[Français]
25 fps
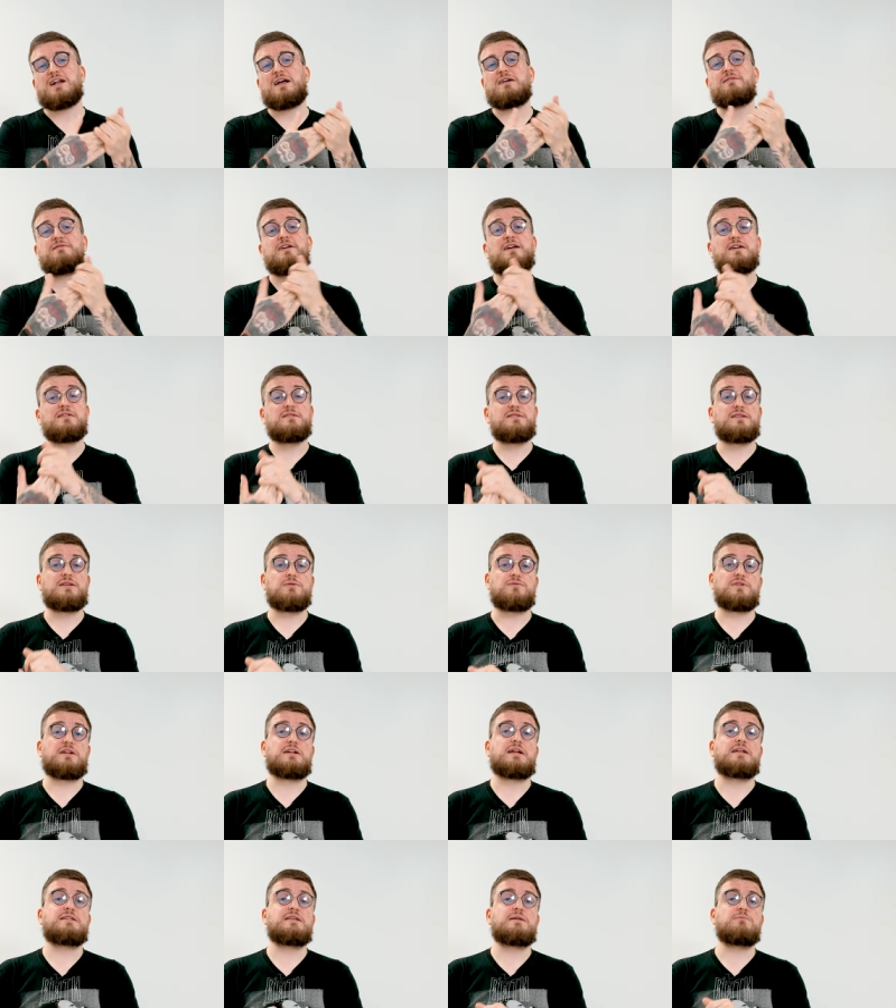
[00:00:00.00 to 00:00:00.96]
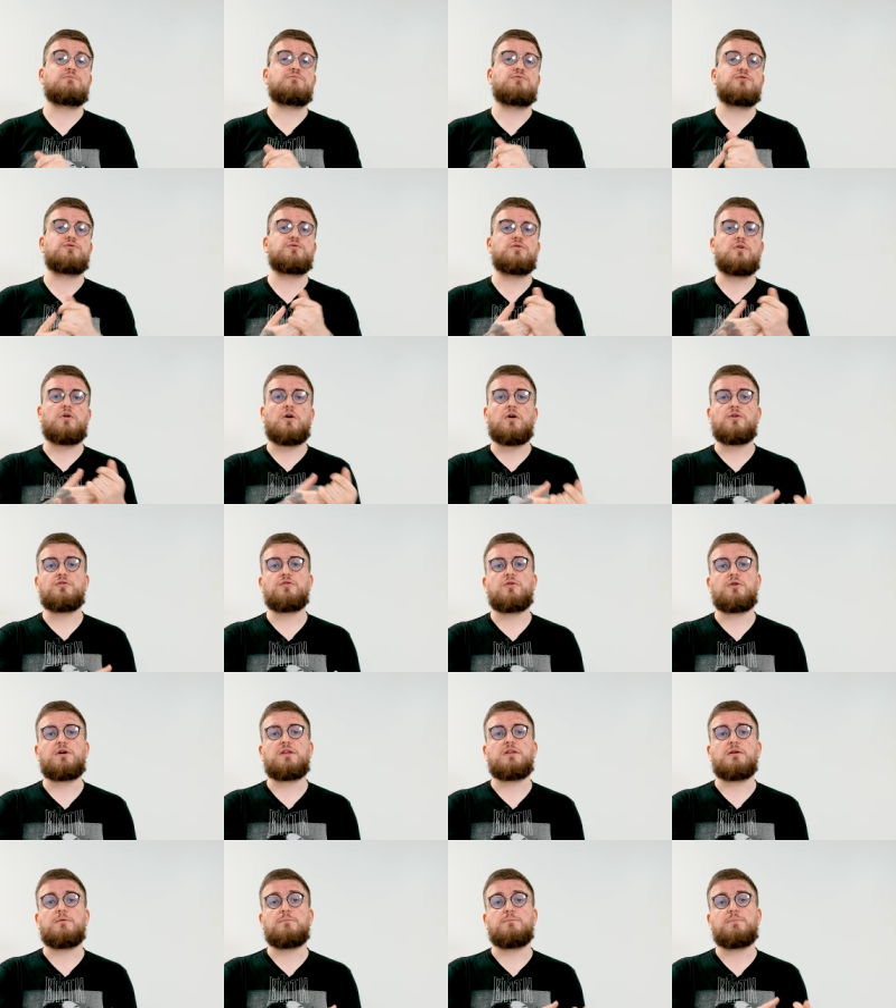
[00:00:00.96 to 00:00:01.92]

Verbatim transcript: à l'inverse, si on est de la team plutôt Android,